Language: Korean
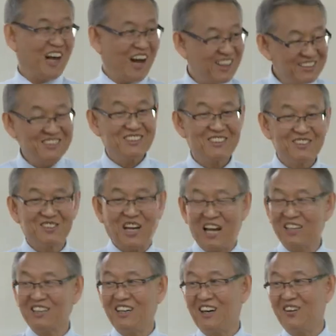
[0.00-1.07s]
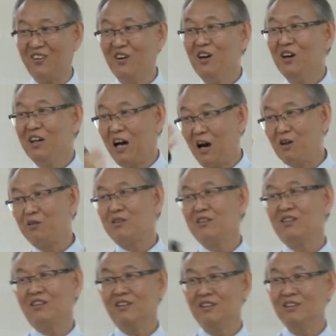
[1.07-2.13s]
강의실에서 자는 거하고 아이,
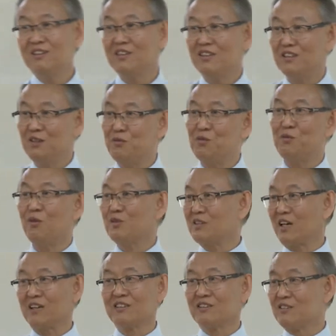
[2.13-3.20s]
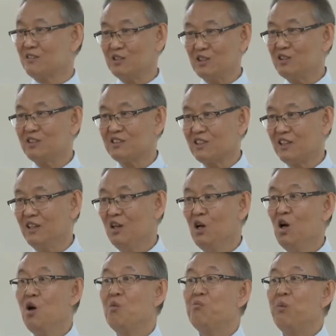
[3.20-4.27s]
어? TV 보고 자는 천지 차이.
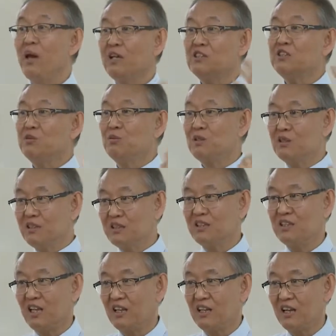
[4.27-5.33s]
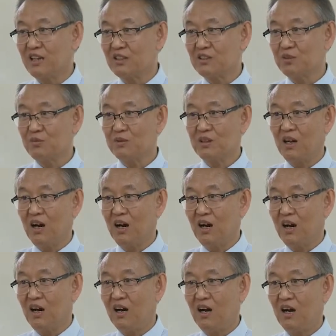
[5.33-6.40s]
패시브 러닝이 된다는 것입니다.
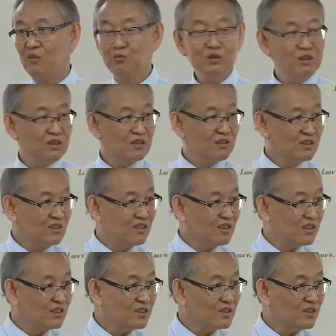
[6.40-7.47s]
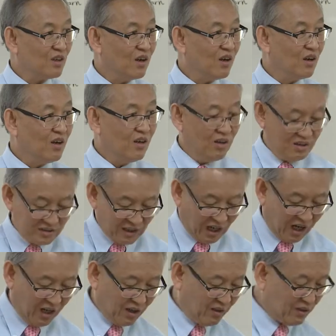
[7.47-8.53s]
문제는 거기 있는 것이죠.
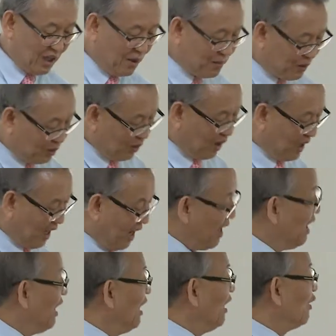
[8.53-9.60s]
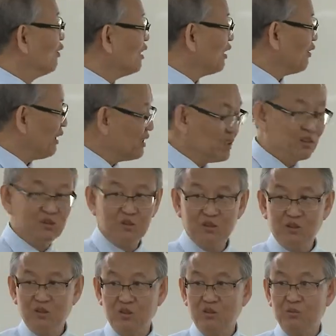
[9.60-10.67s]
자, 그 다음에 또 하나 우리가 굉장히
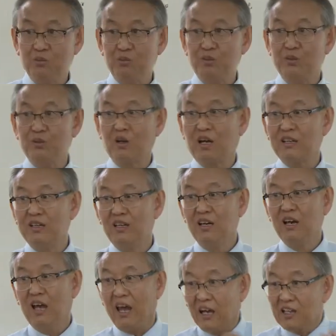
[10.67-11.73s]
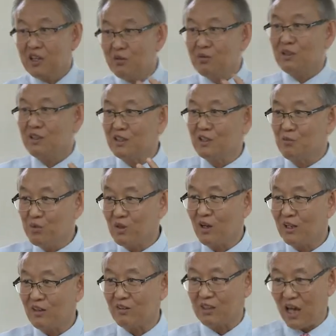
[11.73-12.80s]
필요한 액티브 러닝이
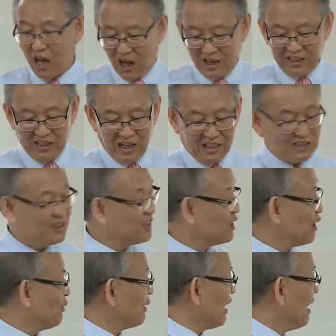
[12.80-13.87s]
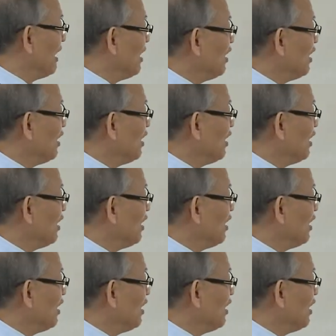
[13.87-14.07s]
필요하다고 다 이해하시기 때문에